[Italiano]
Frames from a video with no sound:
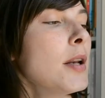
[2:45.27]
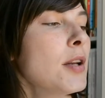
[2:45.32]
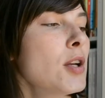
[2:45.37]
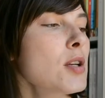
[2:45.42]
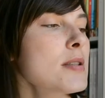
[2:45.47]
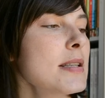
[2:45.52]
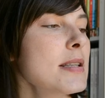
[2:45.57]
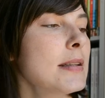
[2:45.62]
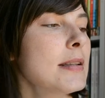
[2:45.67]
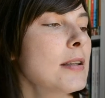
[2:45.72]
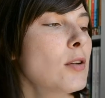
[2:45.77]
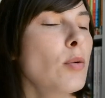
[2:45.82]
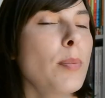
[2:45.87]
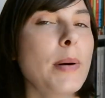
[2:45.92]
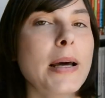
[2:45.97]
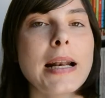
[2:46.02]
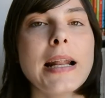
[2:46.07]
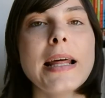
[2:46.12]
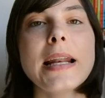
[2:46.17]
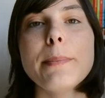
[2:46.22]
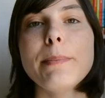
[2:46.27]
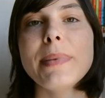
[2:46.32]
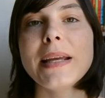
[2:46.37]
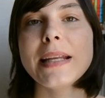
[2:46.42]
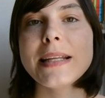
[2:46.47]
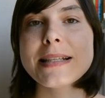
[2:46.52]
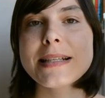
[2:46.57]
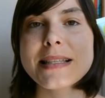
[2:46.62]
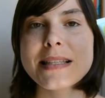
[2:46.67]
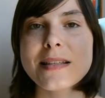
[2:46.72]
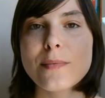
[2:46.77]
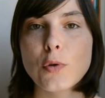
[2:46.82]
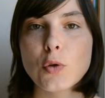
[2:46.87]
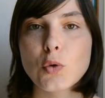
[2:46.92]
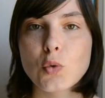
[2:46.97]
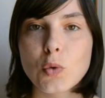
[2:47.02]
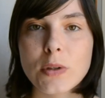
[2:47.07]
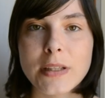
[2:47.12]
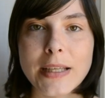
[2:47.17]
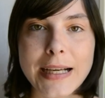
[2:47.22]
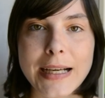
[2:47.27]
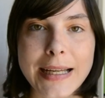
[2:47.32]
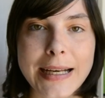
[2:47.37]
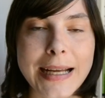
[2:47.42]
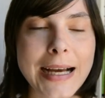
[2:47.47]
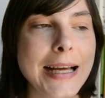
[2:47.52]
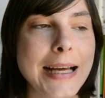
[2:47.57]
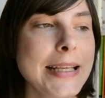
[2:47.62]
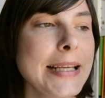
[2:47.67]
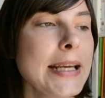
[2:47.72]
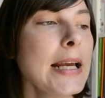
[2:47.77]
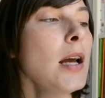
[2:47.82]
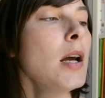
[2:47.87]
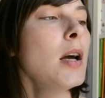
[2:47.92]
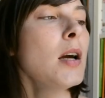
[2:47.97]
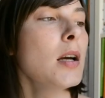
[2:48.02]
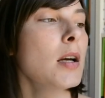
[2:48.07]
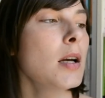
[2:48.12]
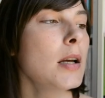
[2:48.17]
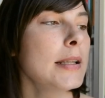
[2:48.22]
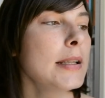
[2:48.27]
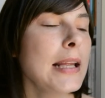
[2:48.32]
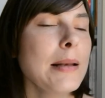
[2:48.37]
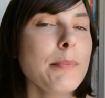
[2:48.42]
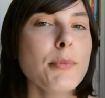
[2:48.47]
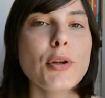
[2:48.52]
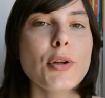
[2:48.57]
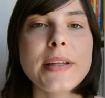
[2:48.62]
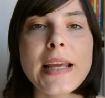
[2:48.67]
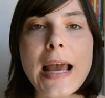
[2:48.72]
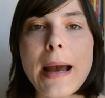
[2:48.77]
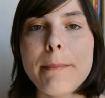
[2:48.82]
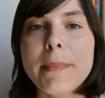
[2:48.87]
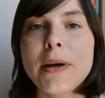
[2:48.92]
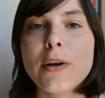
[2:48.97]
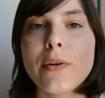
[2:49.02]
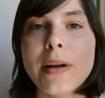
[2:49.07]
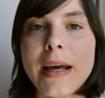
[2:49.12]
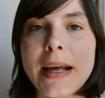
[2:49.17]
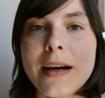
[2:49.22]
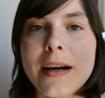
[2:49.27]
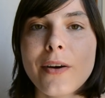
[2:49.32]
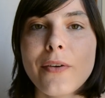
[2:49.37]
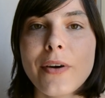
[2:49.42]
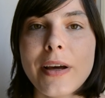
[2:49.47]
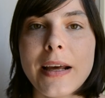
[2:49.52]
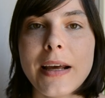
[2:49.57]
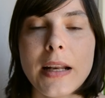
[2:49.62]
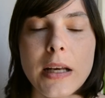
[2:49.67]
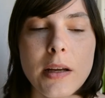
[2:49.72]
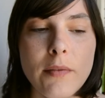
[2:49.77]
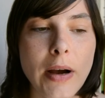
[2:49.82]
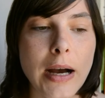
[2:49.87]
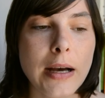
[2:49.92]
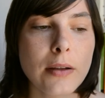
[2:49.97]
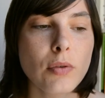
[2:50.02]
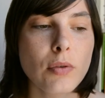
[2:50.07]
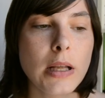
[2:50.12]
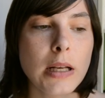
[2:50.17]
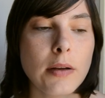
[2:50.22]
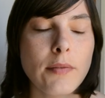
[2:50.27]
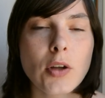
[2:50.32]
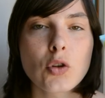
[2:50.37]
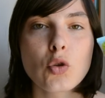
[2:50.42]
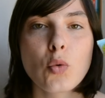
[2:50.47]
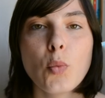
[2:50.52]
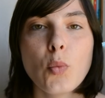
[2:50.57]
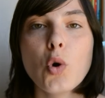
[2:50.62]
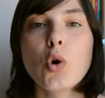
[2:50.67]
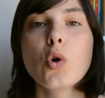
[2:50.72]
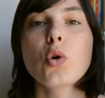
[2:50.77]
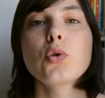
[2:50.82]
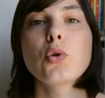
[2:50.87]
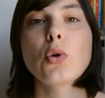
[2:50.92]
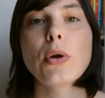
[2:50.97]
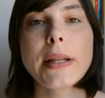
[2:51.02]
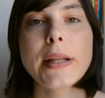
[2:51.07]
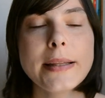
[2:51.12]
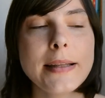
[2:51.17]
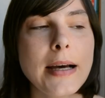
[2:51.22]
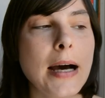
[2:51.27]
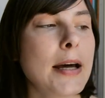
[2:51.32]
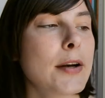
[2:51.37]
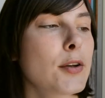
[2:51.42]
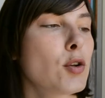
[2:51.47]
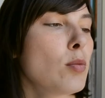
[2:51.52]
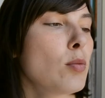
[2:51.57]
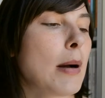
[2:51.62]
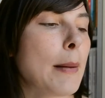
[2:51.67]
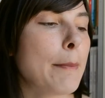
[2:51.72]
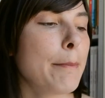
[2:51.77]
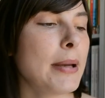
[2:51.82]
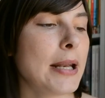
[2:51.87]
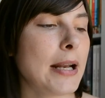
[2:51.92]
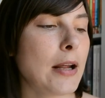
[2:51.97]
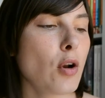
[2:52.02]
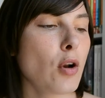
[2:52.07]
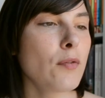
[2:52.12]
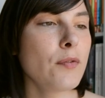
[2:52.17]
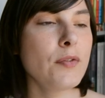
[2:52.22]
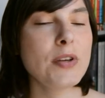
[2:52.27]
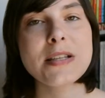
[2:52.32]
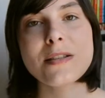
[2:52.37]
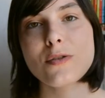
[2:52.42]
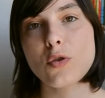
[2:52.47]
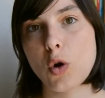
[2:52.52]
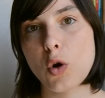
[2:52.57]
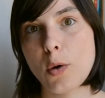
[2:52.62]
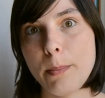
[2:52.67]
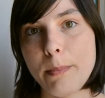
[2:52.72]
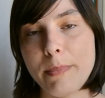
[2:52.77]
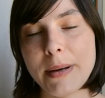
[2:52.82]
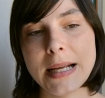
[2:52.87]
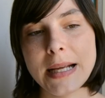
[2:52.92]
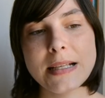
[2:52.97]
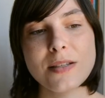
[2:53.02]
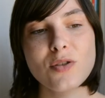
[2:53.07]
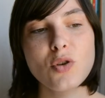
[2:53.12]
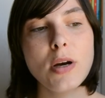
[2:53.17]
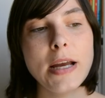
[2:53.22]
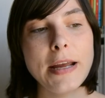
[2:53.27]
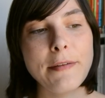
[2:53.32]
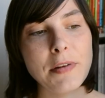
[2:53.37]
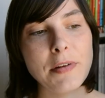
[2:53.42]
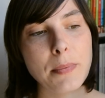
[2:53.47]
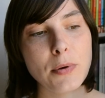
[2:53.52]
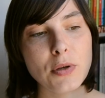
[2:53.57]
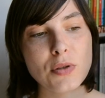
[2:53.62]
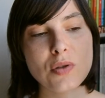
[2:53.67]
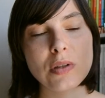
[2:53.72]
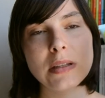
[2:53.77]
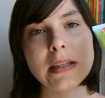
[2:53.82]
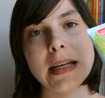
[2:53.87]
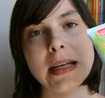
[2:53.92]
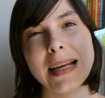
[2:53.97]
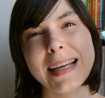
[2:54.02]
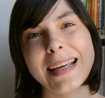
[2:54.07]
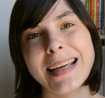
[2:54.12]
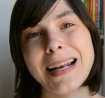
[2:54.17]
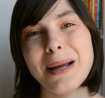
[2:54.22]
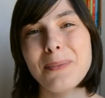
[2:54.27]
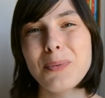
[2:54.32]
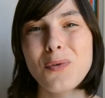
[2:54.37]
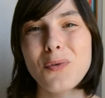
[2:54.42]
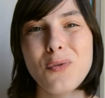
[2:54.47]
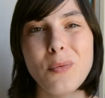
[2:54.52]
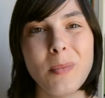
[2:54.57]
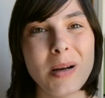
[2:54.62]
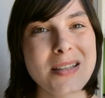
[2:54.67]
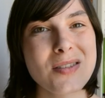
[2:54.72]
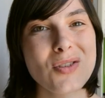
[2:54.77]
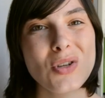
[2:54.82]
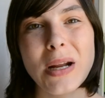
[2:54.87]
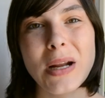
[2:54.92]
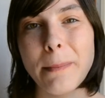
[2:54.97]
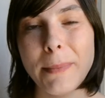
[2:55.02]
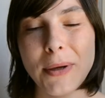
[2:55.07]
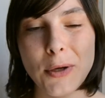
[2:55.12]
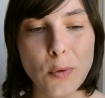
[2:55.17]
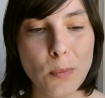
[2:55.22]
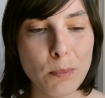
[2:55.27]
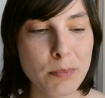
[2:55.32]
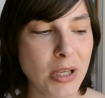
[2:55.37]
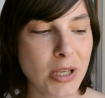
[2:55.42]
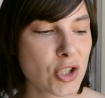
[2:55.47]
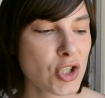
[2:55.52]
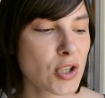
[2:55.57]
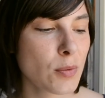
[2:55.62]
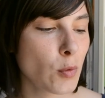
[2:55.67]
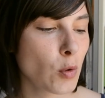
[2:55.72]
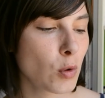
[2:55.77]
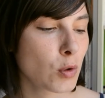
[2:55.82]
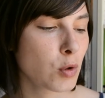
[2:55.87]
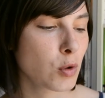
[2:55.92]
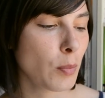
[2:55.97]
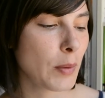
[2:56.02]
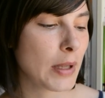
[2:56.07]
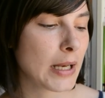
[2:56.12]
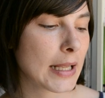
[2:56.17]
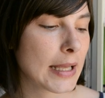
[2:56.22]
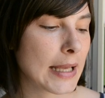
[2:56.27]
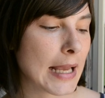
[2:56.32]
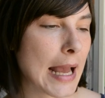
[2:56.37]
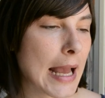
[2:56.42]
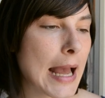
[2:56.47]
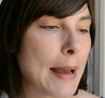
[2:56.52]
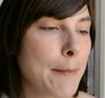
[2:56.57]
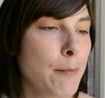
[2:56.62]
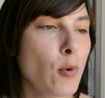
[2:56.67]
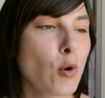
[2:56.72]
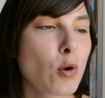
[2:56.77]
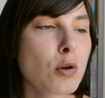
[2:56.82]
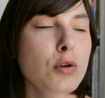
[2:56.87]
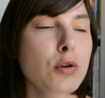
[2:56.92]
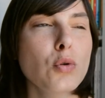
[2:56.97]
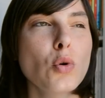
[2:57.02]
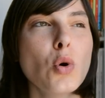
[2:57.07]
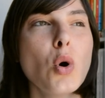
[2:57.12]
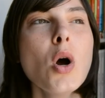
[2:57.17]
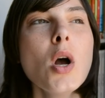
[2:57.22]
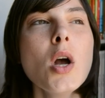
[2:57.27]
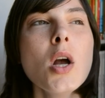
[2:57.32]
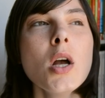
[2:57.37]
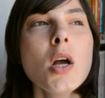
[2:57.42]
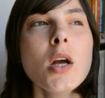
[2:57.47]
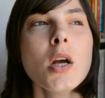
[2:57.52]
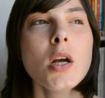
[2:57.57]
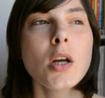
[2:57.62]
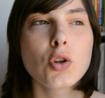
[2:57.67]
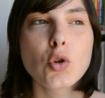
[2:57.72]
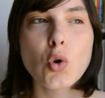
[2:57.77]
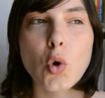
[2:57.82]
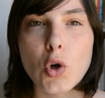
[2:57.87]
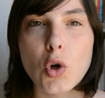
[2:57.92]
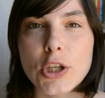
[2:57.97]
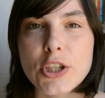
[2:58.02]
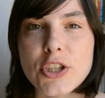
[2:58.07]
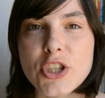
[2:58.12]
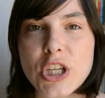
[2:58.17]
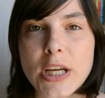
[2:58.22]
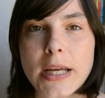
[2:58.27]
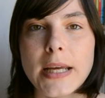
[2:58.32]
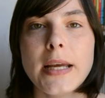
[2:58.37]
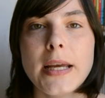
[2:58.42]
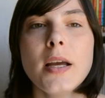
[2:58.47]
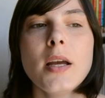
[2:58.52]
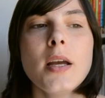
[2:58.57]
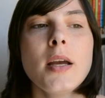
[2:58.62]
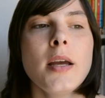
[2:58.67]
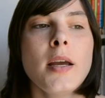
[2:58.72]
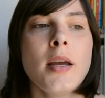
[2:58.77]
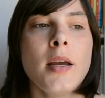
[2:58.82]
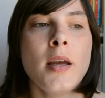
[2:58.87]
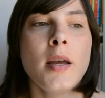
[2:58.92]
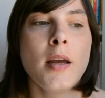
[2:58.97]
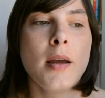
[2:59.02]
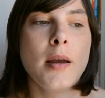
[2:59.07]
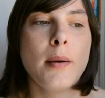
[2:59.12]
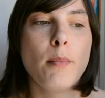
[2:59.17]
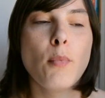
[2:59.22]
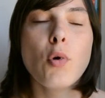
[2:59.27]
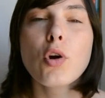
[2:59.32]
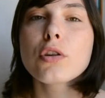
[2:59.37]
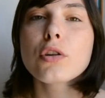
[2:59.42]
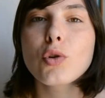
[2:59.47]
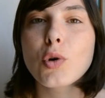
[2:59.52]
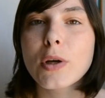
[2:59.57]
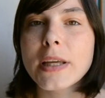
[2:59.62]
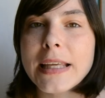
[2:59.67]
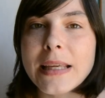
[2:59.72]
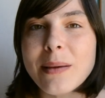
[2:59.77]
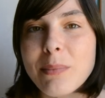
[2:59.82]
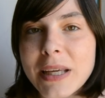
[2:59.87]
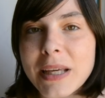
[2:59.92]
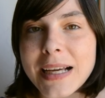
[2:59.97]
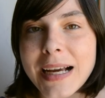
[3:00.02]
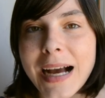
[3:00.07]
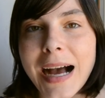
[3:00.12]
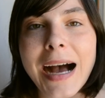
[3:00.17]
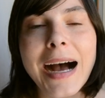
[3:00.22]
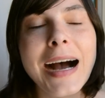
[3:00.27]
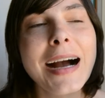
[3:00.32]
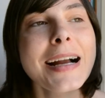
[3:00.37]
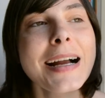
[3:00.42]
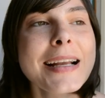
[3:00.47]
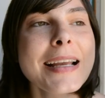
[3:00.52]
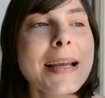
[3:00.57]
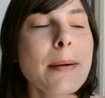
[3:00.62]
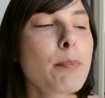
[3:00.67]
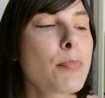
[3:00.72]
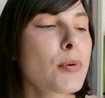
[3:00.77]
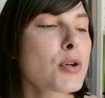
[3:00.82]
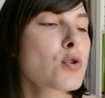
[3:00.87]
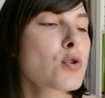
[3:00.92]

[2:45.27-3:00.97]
ne ho sentito parlare benissimo in tutti i canali, eh, nel mio DM non era ancora arrivato, è arrivato molto in ritardo, ma appena l'ho visto l'ho preso e vi posso dire che la profumazione a me non piace molto perché è molto dolce, molto chimica anche, un po'